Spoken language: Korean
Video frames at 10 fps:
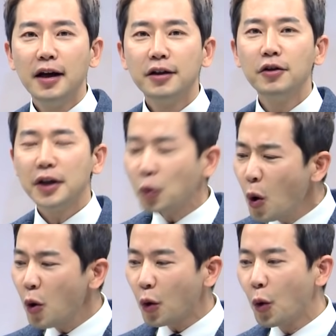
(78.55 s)
그런데
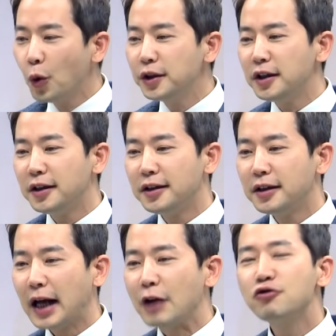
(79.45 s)
꼭 오늘
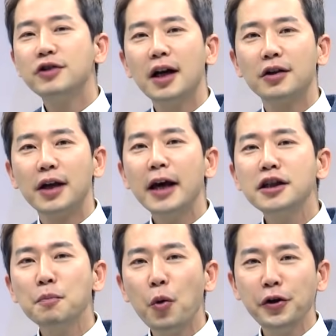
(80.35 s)
아주 그냥
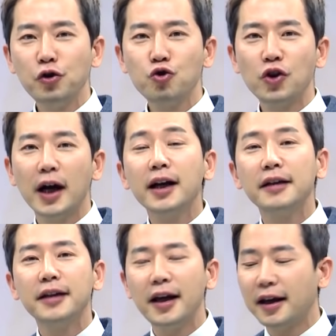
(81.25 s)
핵심 포인트 중에
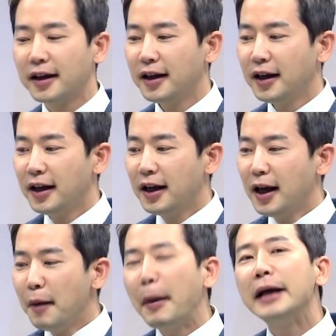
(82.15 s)
하나인데
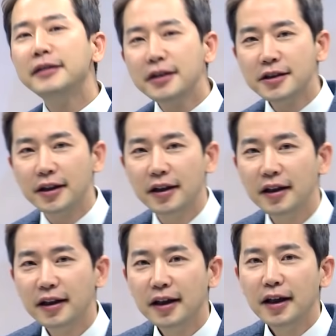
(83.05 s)
반드시
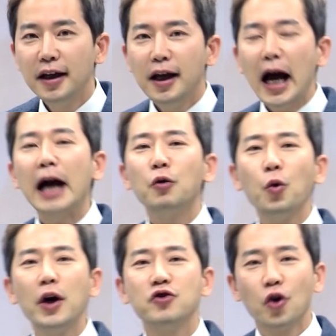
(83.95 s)

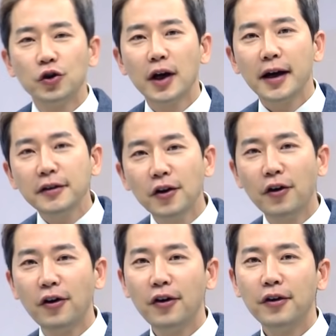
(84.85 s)
학교에
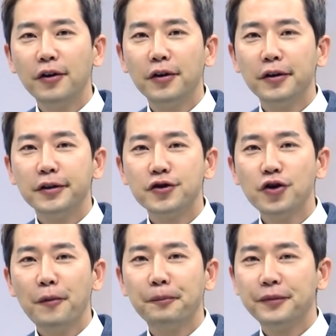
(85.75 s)
전화해서
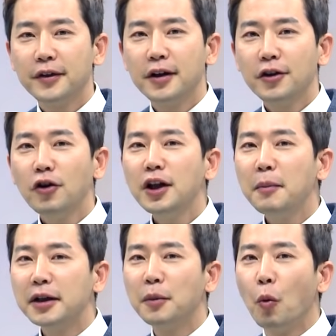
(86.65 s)
그죠?
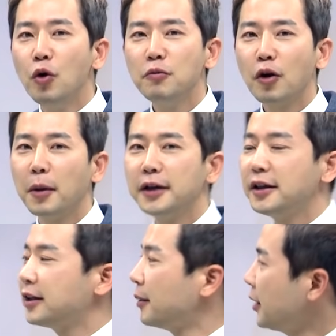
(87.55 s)
선생님한테 뭘 물어봐야
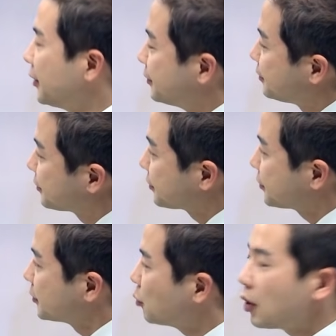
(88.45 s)
되냐면
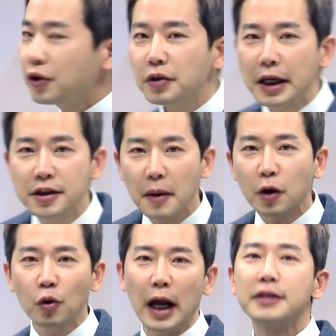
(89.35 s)
뭐 아, 지금
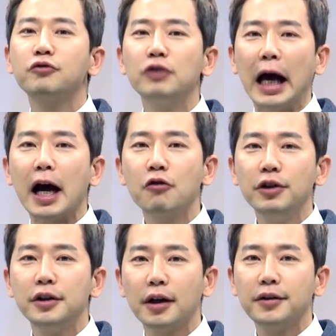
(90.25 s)
학교를 아직도 나가고
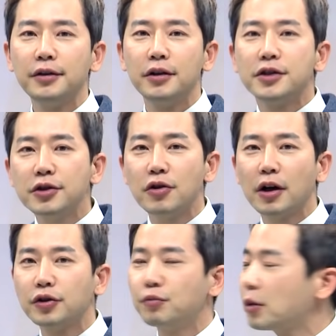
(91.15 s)
있는 학생들은 직접
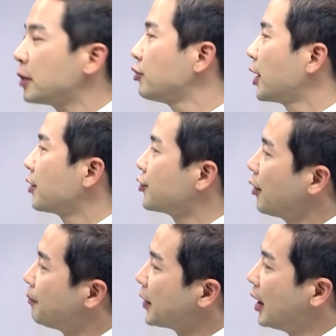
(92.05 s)
가서 물어봐도 되겠죠.